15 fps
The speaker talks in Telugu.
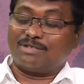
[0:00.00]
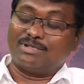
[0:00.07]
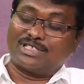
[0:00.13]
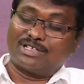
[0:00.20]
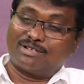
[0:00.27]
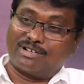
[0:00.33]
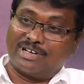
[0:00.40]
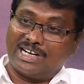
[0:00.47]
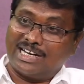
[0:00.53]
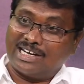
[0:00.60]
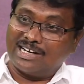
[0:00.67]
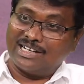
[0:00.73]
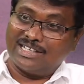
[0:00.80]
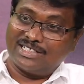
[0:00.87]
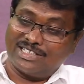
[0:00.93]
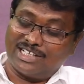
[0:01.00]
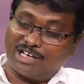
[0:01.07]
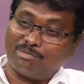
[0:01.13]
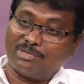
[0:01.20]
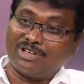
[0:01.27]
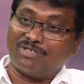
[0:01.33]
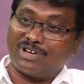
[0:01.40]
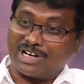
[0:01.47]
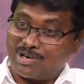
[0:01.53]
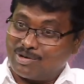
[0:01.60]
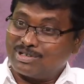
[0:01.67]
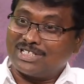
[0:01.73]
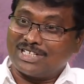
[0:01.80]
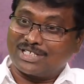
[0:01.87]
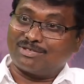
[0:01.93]
సంవత్సరం నెలల నుంచి దాని మీద
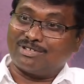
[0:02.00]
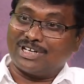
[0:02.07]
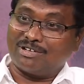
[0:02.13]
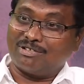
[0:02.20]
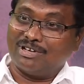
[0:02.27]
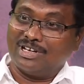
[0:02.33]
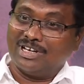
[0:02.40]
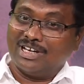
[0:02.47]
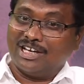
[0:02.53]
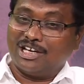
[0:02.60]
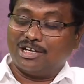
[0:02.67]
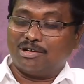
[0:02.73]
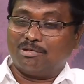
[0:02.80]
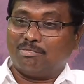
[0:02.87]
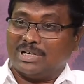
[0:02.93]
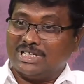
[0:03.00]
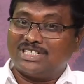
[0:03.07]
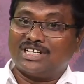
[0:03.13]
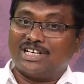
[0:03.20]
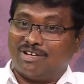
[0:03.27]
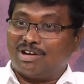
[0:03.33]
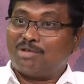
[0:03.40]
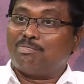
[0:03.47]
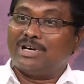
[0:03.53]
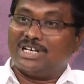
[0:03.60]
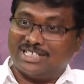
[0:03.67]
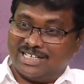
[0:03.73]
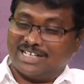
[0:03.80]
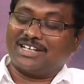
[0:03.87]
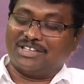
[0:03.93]
వర్కౌట్ చేస్తున్నాను మంచి
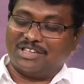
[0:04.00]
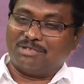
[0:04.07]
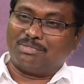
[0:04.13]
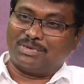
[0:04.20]
డెవలప్మెంట్ జరిగింది